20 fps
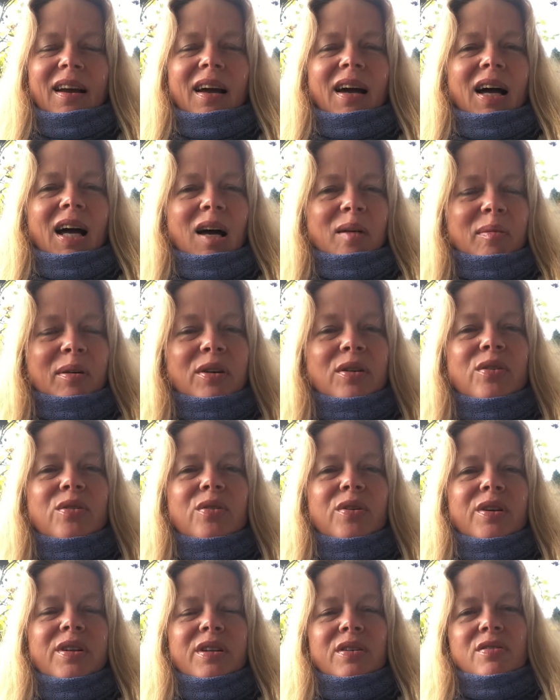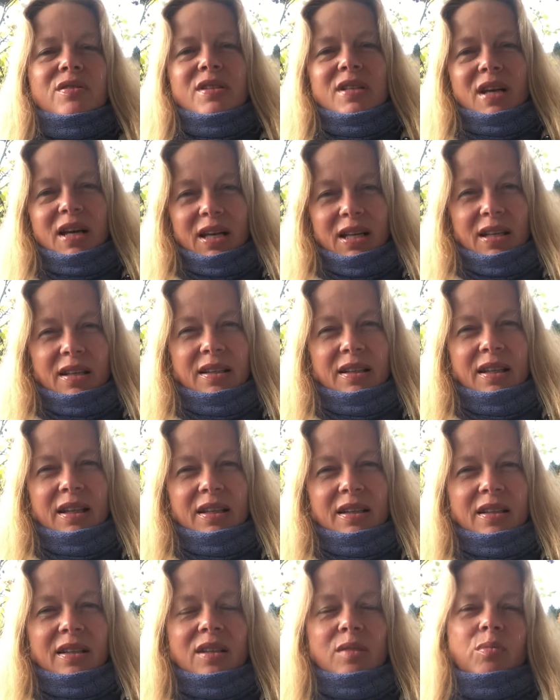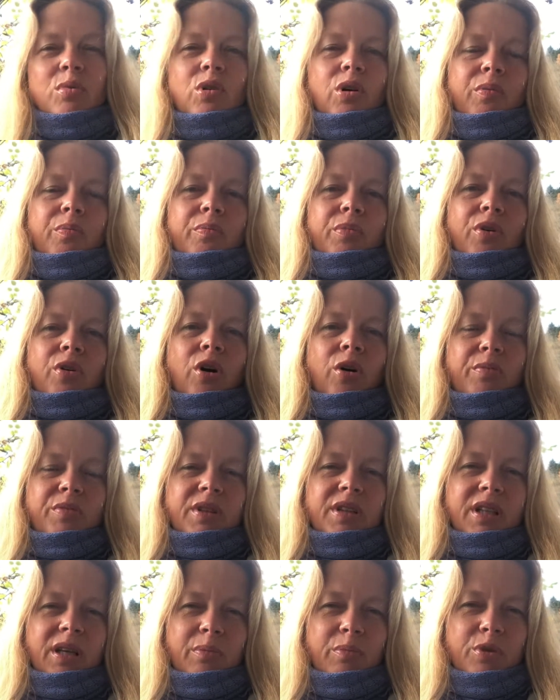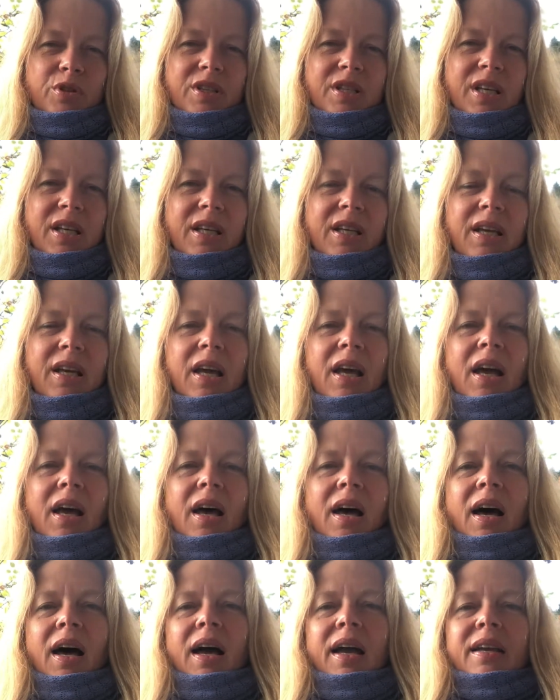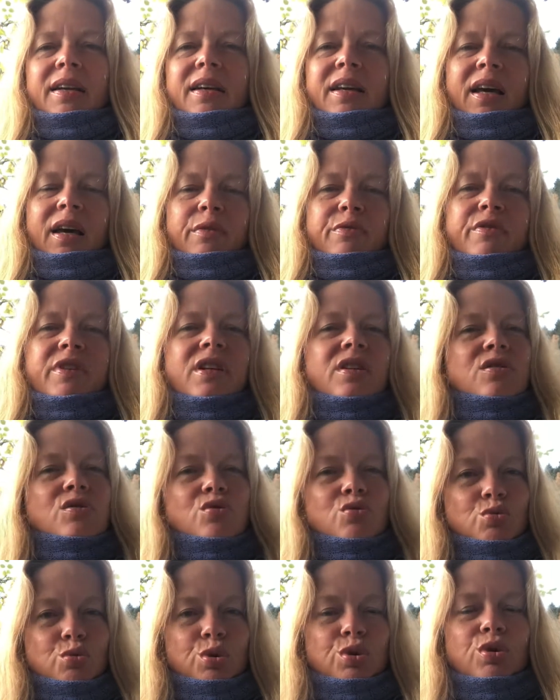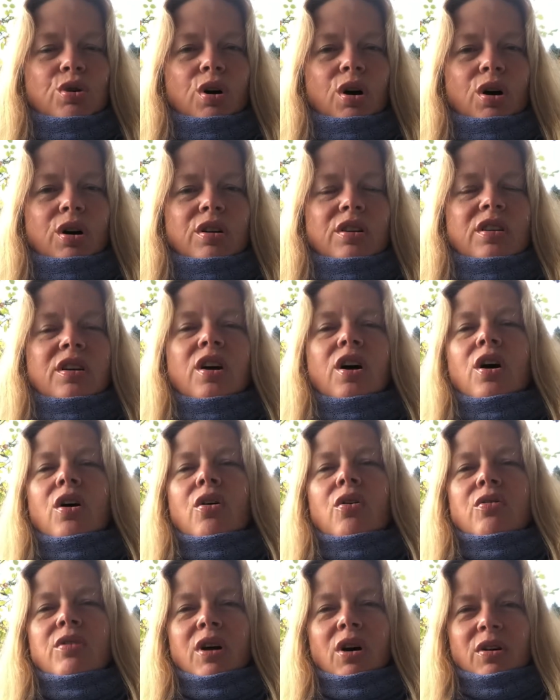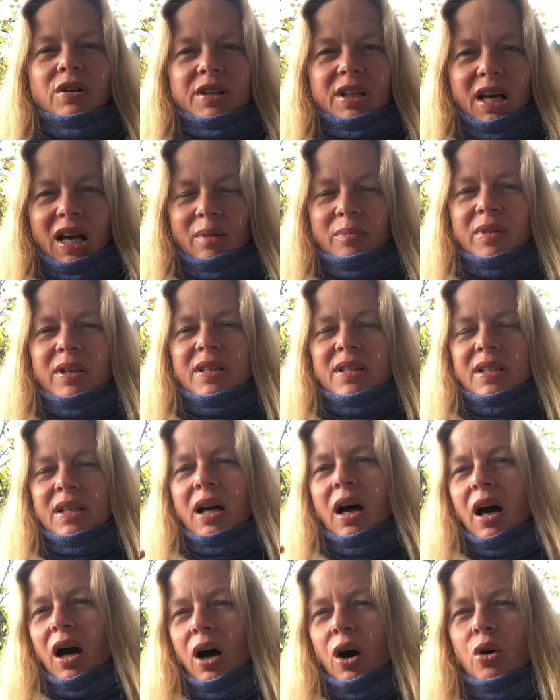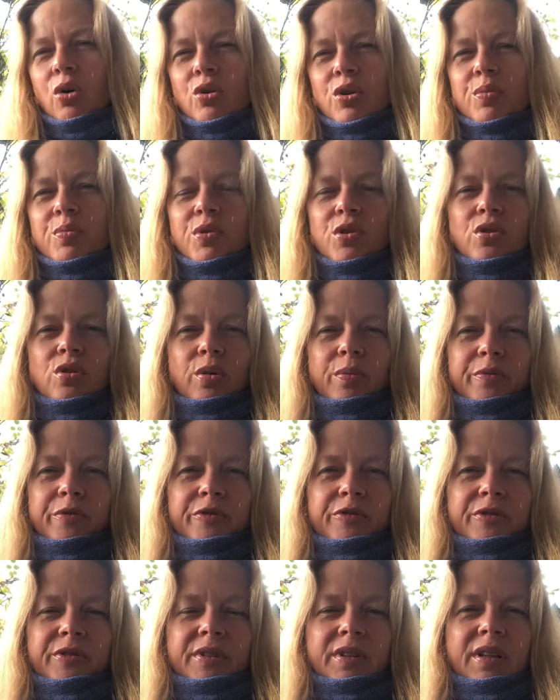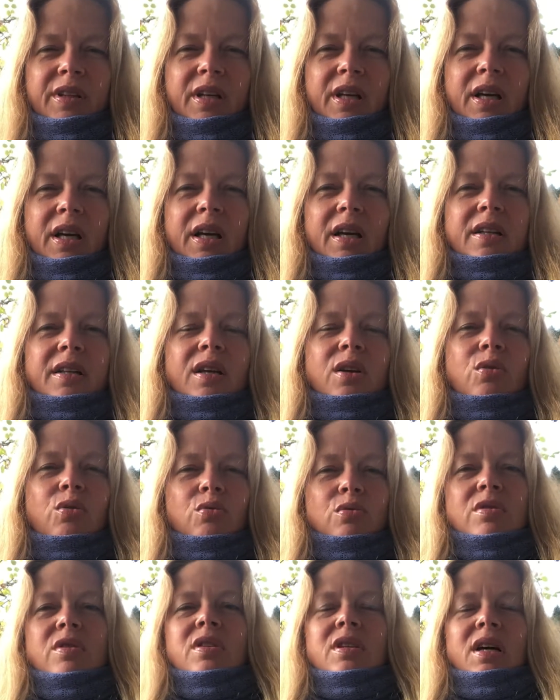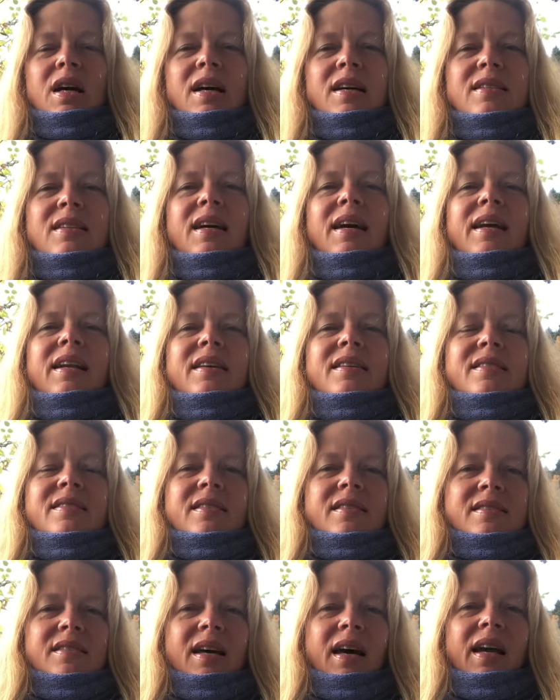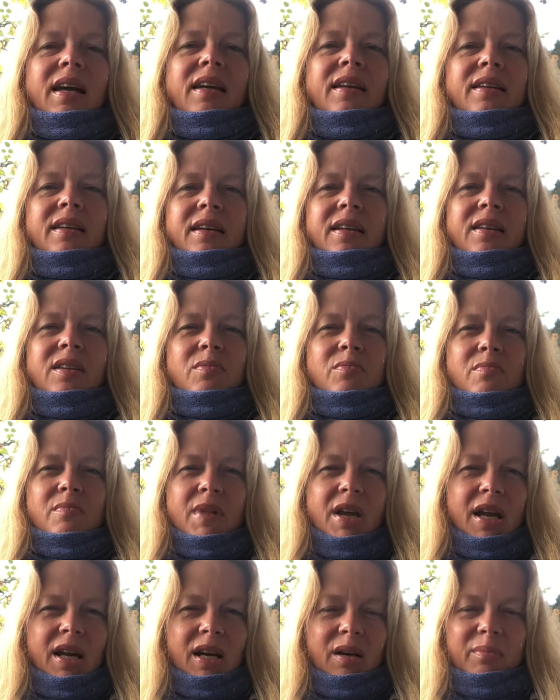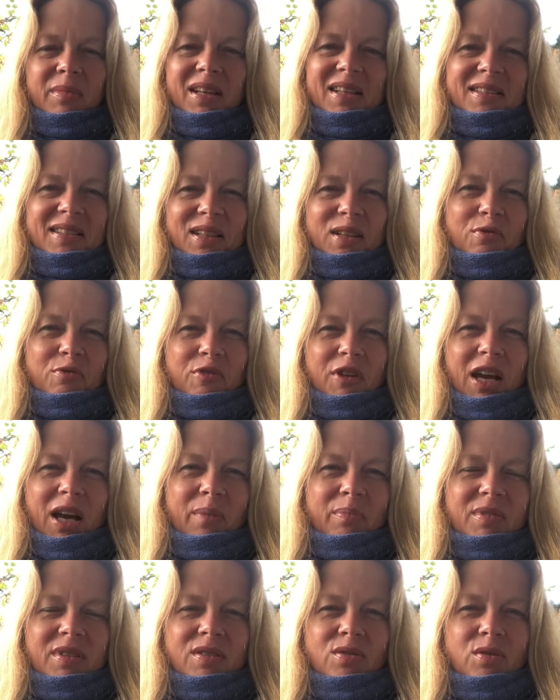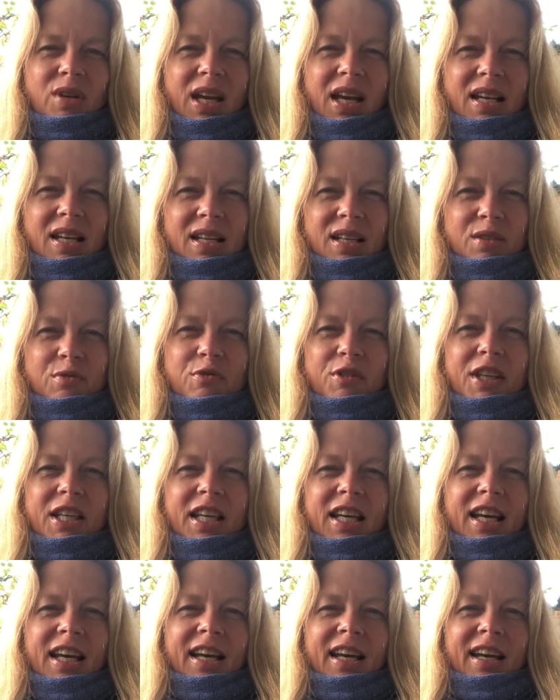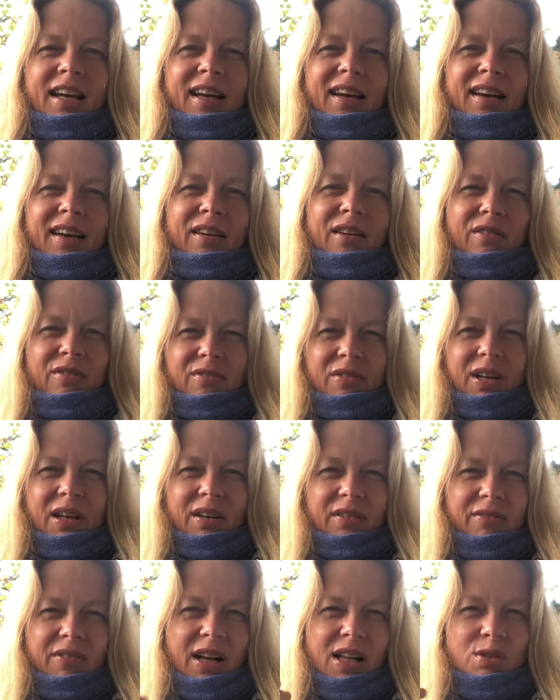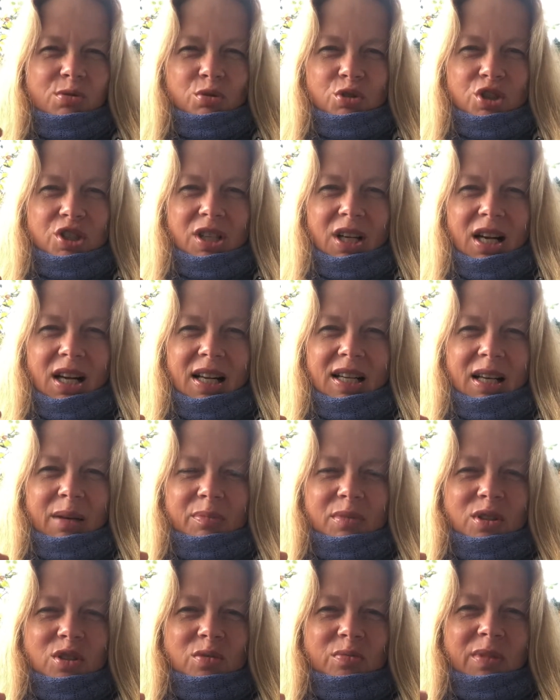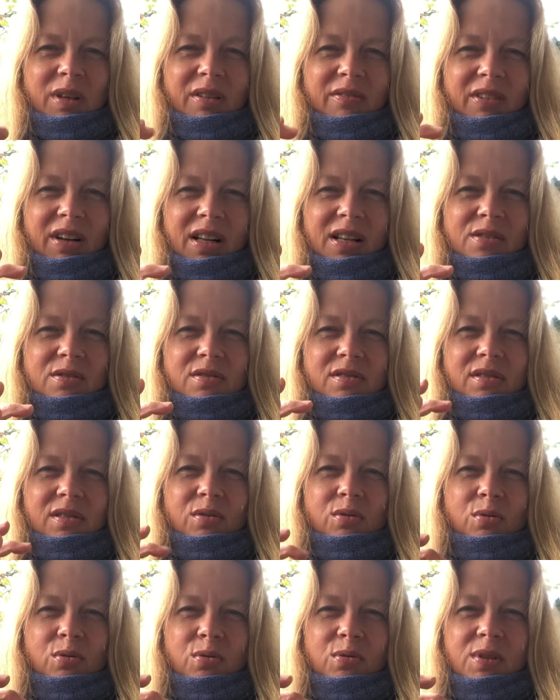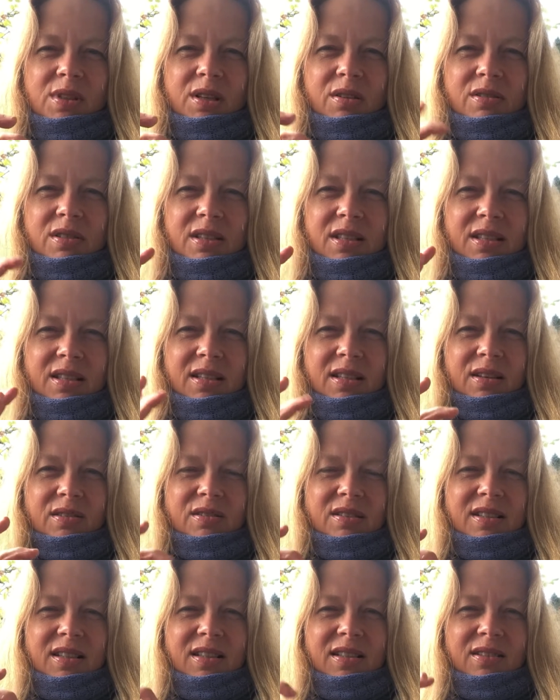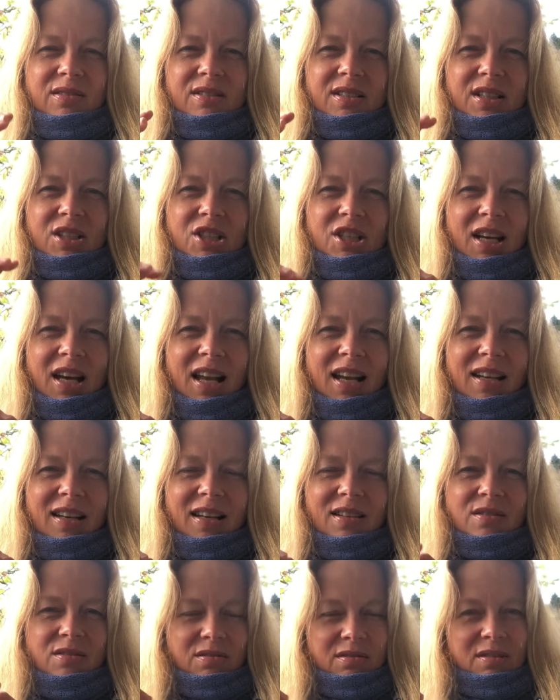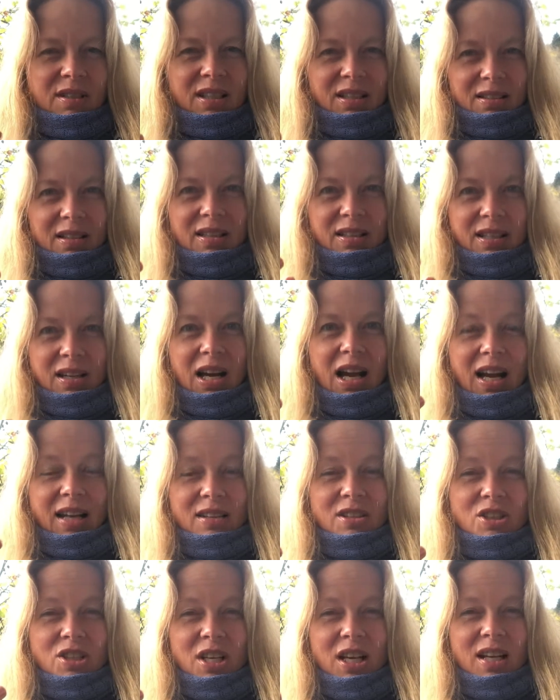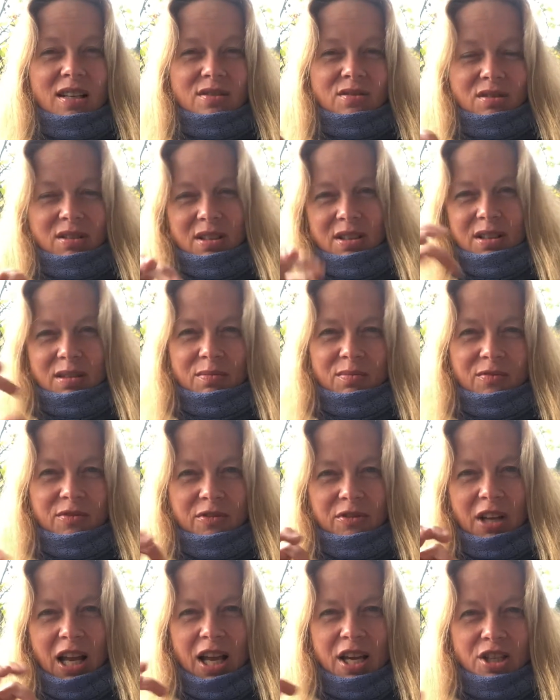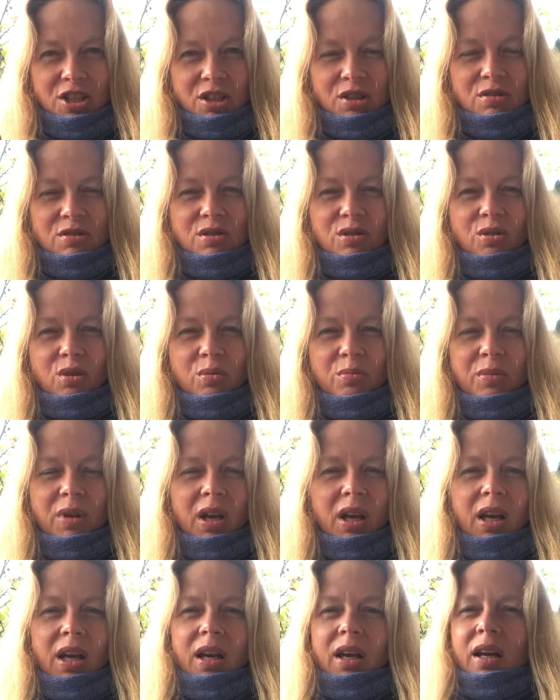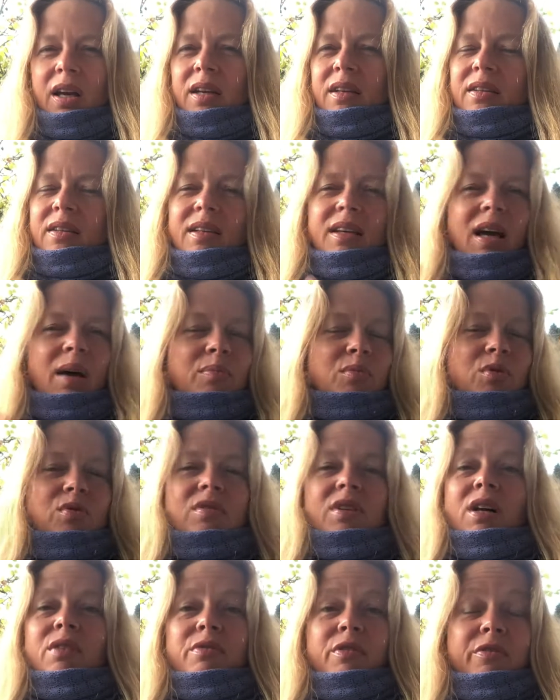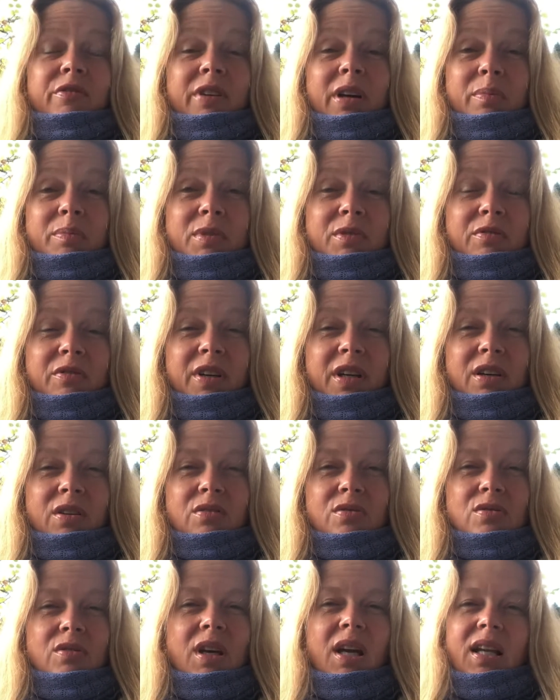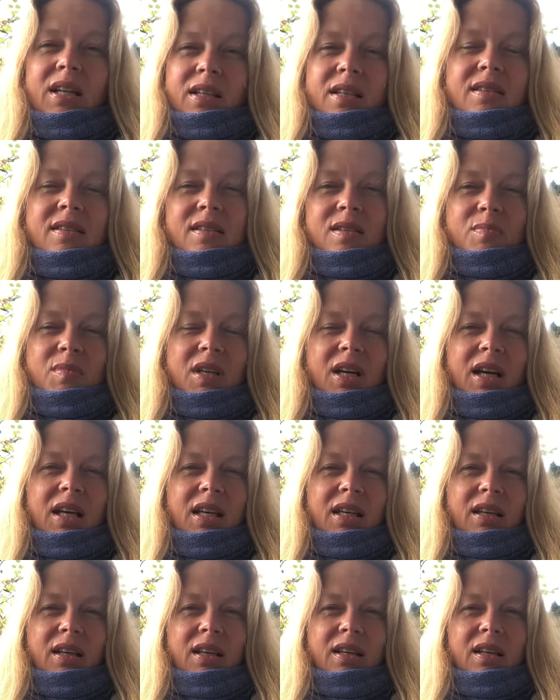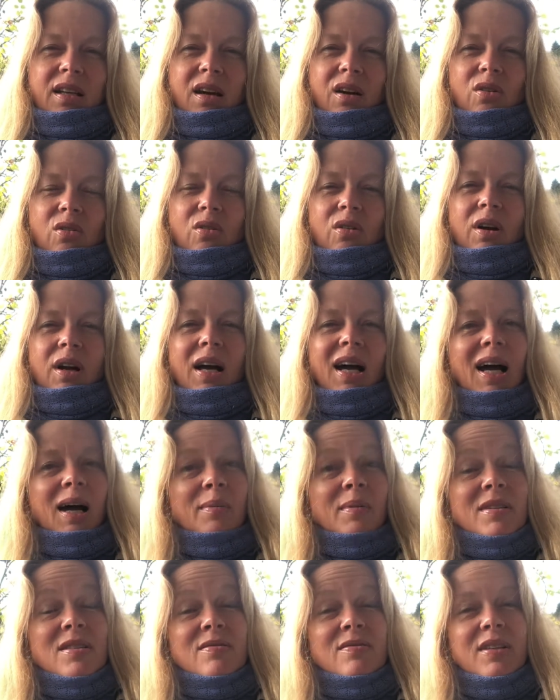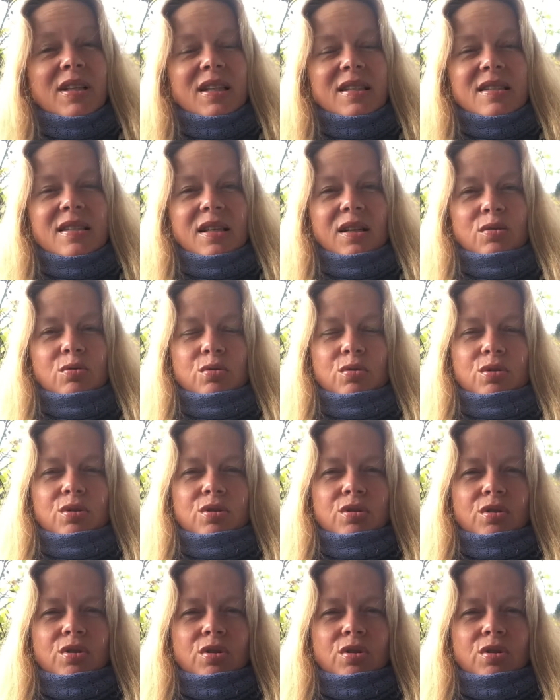Aber ihr könnt aus Eichenrinde, die bekommt ihr in der Apotheke, einen kräftigen Sud kochen und auch damit die Haut betupfen. Der große Nachteil ist, dass Eichenrinde megamäßig färbt, so ähnlich wie äh, äh, Walnussschalen. Habt ihr schon mal Walnüsse geholt aus, den, aus, der, aus der Schale? Also nee, nicht der harten Schale, sondern dem Fleisch außenrum. Ihr habt total verfärbte Finger und so ähnlich ist es mit Eichenrinde auch. Aber es wirkt sehr gut.